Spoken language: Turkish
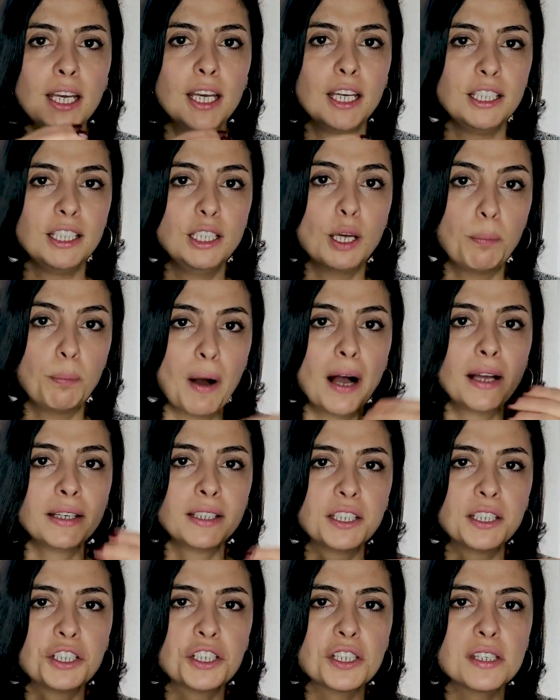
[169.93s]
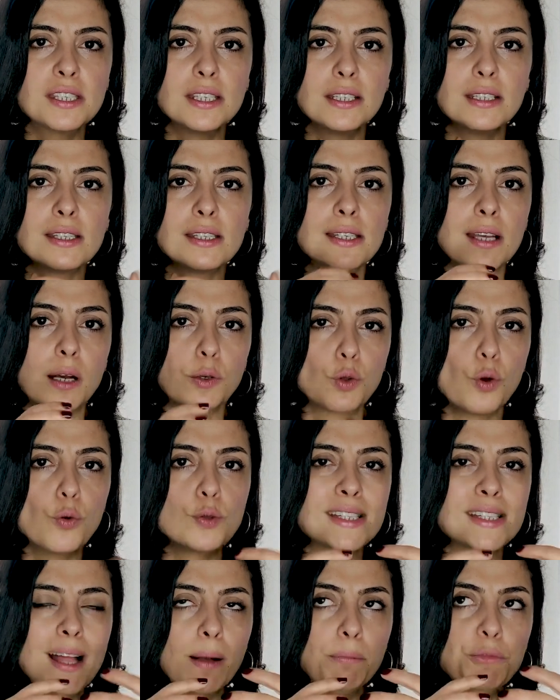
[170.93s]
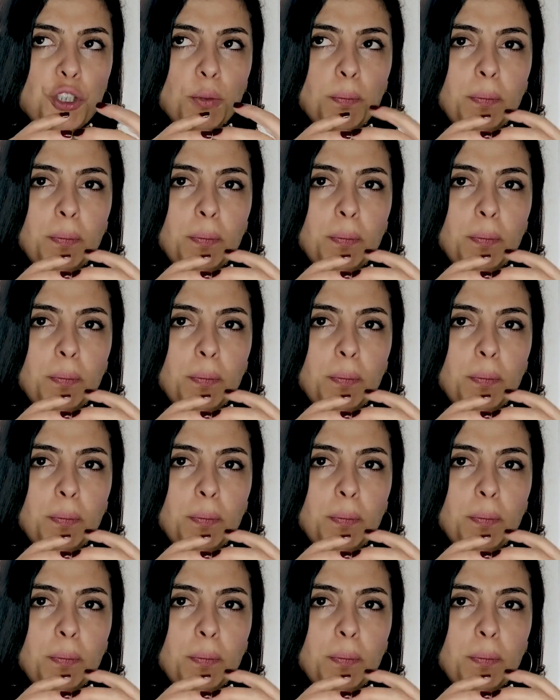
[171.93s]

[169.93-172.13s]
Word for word: yapan kişisiniz ya gözlemci